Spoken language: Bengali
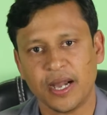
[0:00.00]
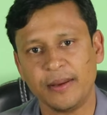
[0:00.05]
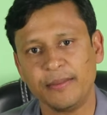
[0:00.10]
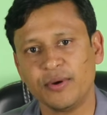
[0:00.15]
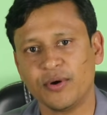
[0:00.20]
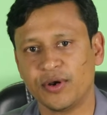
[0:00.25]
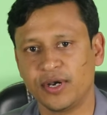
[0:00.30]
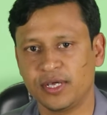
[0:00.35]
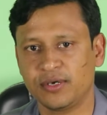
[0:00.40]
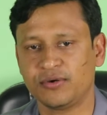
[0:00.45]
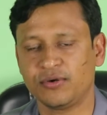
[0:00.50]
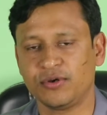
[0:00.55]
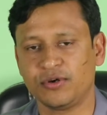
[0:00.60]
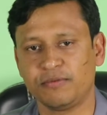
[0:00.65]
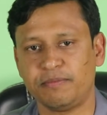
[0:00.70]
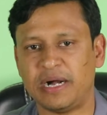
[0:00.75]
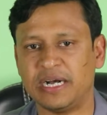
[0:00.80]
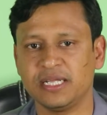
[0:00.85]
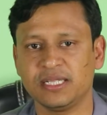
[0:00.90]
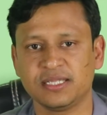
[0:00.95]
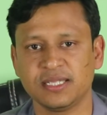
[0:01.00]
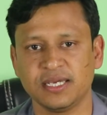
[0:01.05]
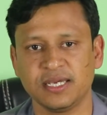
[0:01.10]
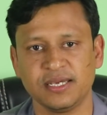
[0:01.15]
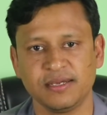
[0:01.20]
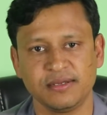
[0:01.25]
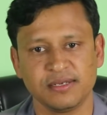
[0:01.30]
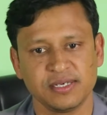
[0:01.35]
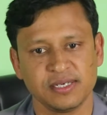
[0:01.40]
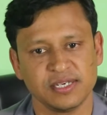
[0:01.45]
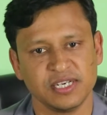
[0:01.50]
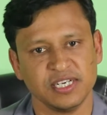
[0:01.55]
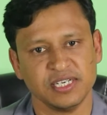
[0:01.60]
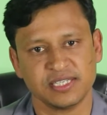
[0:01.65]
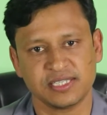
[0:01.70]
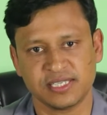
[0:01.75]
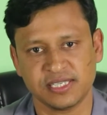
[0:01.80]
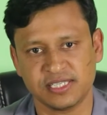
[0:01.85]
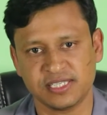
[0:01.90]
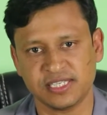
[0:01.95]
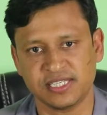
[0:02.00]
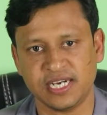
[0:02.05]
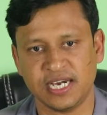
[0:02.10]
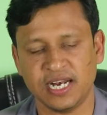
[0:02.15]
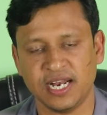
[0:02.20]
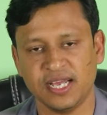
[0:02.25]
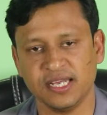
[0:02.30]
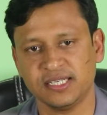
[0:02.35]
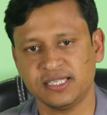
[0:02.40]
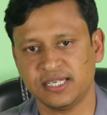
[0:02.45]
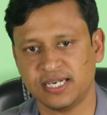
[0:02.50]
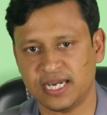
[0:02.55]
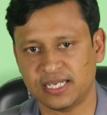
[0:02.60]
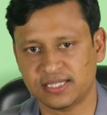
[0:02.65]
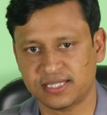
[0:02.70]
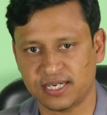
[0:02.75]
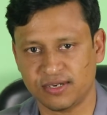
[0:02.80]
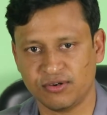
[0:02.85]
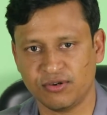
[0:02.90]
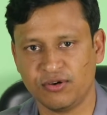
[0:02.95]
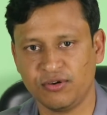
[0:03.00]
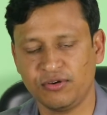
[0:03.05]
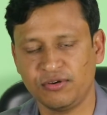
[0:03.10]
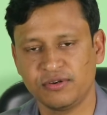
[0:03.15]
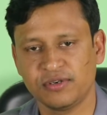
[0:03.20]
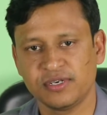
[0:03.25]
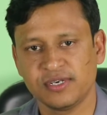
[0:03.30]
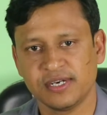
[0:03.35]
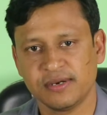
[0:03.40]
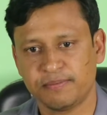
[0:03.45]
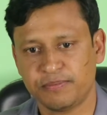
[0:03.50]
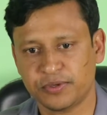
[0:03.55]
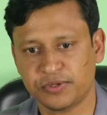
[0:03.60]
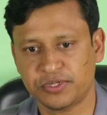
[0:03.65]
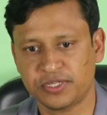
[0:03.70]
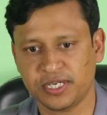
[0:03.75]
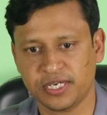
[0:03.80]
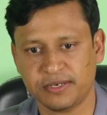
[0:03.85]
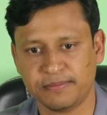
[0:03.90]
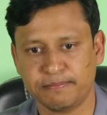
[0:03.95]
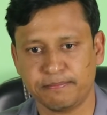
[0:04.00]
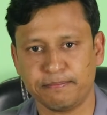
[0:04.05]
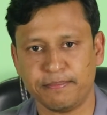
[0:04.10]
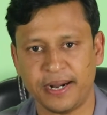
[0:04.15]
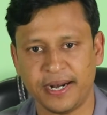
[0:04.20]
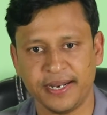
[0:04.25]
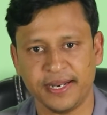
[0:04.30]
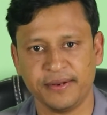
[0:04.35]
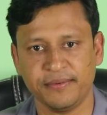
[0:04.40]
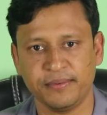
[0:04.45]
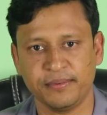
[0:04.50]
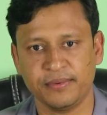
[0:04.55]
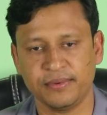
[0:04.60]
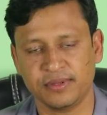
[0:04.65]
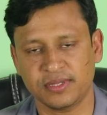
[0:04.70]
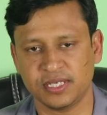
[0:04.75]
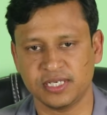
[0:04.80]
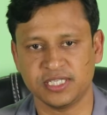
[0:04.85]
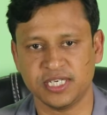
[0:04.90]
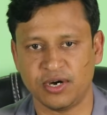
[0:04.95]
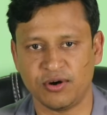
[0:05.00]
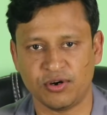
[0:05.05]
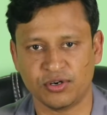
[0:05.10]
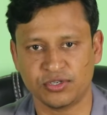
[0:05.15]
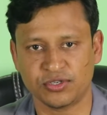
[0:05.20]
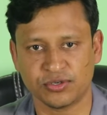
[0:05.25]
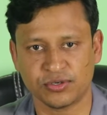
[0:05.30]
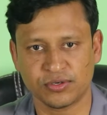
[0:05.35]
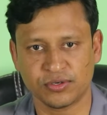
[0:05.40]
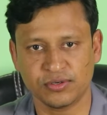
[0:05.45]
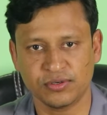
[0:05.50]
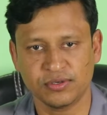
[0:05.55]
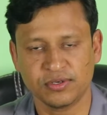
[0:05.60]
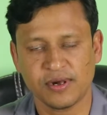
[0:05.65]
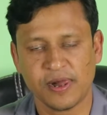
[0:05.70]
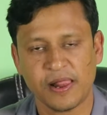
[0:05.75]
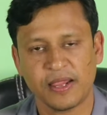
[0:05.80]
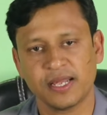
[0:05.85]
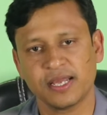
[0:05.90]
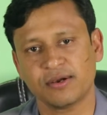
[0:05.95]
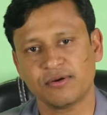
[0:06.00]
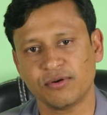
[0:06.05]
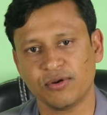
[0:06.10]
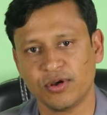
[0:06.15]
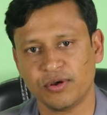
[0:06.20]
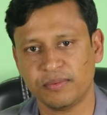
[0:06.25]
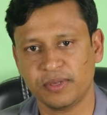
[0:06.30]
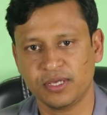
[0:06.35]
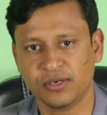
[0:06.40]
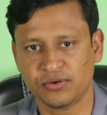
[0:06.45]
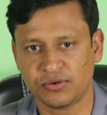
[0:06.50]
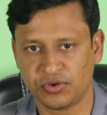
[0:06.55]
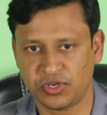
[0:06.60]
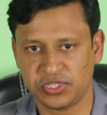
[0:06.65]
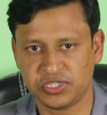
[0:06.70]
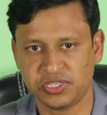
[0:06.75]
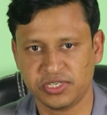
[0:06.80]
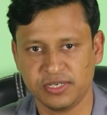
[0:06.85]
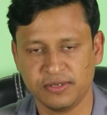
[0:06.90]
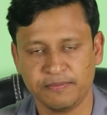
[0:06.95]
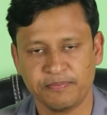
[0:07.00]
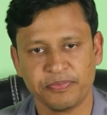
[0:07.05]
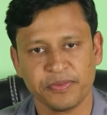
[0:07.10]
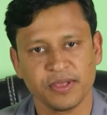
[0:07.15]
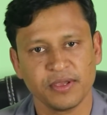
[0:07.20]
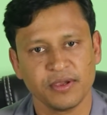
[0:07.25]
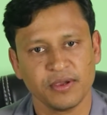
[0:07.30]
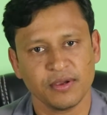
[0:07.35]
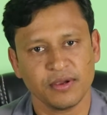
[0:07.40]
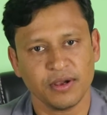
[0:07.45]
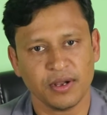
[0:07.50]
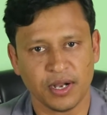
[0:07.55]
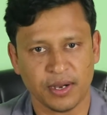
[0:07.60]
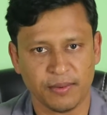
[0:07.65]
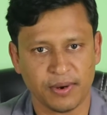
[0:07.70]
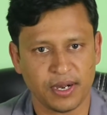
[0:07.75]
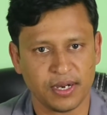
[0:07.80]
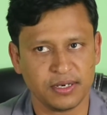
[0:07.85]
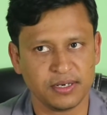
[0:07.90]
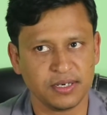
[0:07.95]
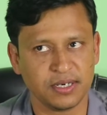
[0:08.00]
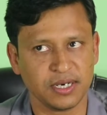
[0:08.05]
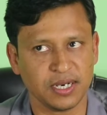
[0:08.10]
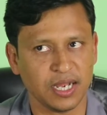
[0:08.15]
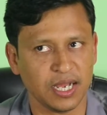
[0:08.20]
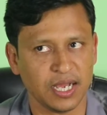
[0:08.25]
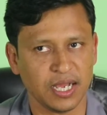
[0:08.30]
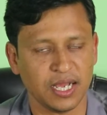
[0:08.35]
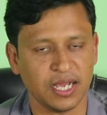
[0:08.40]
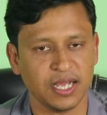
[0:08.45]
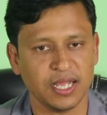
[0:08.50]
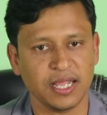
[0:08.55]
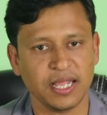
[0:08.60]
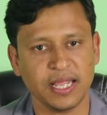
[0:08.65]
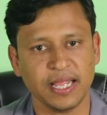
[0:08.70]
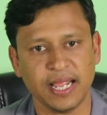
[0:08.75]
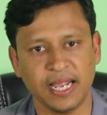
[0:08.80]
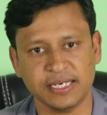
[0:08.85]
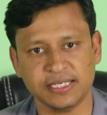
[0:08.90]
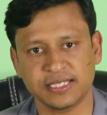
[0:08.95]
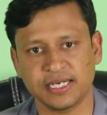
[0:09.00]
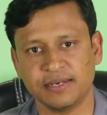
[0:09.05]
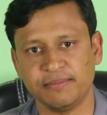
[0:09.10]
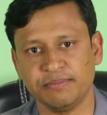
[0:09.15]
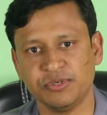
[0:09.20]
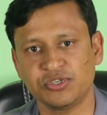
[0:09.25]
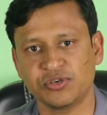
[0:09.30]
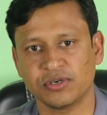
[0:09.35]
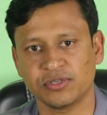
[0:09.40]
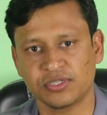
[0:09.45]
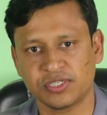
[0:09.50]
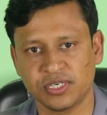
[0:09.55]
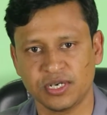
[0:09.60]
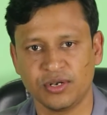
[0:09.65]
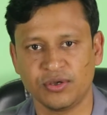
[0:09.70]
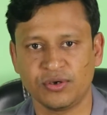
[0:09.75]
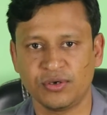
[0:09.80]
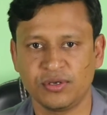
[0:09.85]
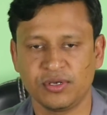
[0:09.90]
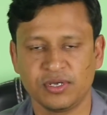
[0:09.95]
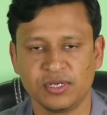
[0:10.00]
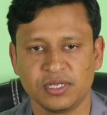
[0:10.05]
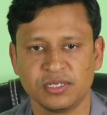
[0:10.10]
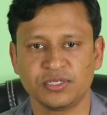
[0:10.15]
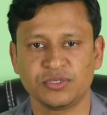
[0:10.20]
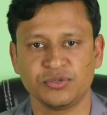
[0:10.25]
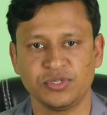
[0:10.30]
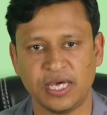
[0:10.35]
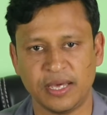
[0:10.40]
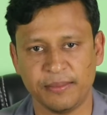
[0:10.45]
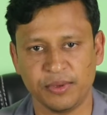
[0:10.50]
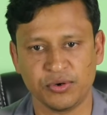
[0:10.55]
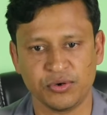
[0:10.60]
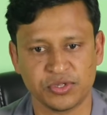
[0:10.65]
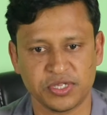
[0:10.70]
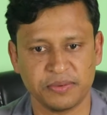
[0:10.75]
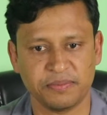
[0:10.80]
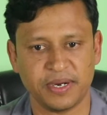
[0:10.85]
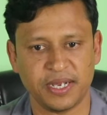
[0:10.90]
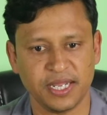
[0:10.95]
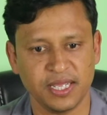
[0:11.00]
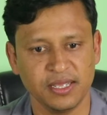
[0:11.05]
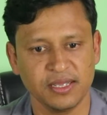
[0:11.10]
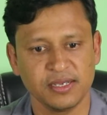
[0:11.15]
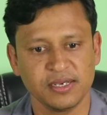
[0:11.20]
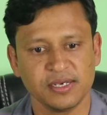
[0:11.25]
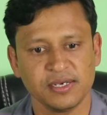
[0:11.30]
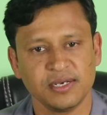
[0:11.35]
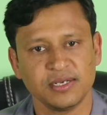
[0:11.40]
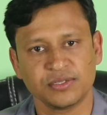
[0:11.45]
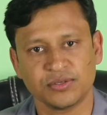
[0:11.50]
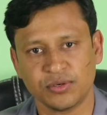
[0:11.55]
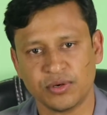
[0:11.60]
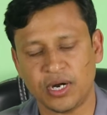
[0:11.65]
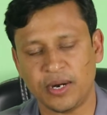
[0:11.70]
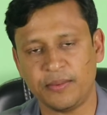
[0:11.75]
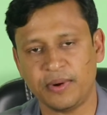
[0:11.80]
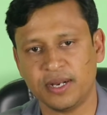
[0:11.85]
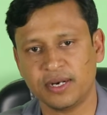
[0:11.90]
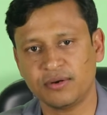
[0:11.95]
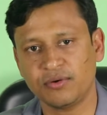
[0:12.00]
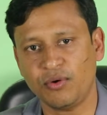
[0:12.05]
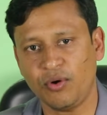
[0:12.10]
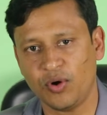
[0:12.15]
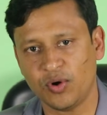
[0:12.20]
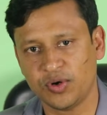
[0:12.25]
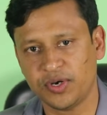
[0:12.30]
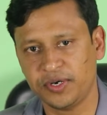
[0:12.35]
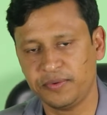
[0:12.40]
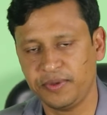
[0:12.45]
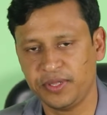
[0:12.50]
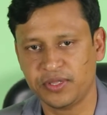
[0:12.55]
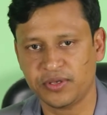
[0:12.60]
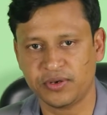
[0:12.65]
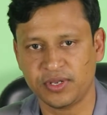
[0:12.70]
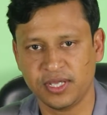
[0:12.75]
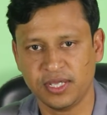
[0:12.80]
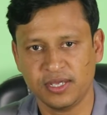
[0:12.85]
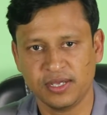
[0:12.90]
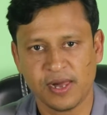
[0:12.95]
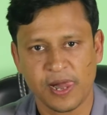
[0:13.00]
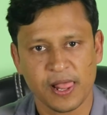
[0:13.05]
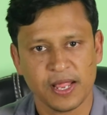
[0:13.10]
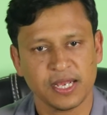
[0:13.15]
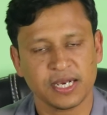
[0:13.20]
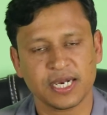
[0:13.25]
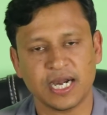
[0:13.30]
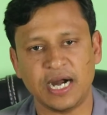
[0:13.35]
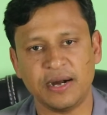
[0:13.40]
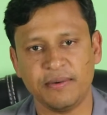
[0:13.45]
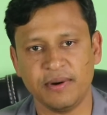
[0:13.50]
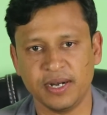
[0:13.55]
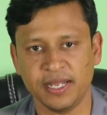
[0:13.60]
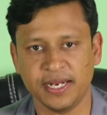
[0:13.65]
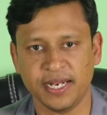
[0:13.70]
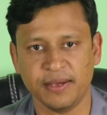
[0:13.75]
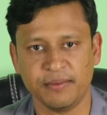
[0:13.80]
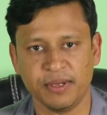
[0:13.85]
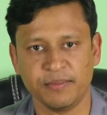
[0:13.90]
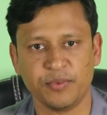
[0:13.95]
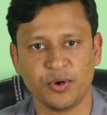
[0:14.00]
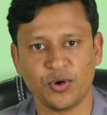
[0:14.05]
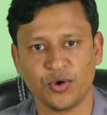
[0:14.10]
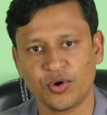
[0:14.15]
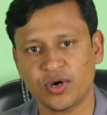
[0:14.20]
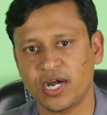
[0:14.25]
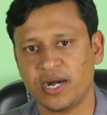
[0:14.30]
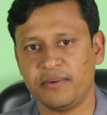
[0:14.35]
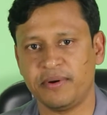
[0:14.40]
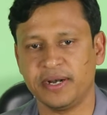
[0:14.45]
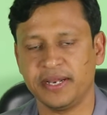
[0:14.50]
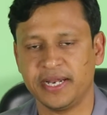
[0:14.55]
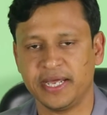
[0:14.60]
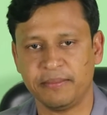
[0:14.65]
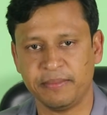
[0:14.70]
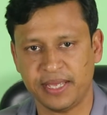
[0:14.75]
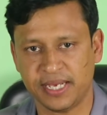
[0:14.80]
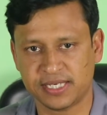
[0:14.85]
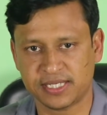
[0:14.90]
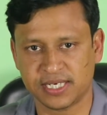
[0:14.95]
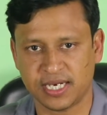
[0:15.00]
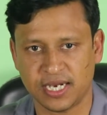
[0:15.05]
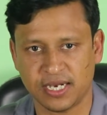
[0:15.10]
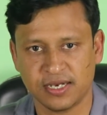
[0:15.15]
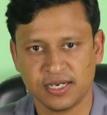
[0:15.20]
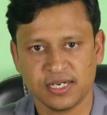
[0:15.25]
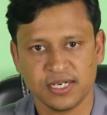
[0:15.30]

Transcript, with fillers: আমি অনেকগুলো বাড়িতে সিসি ঢালাই যে রাস্তাগুলো প্রত্যেক বাড়িতে যাওয়ার জন্য এগুলো আমি করেছি আমার একটা মিশন ছিল যদি আমি হতে পারি তো আমার অর্ডের ভিতরে খাবারি নামে বড় খাবারি নামে একটা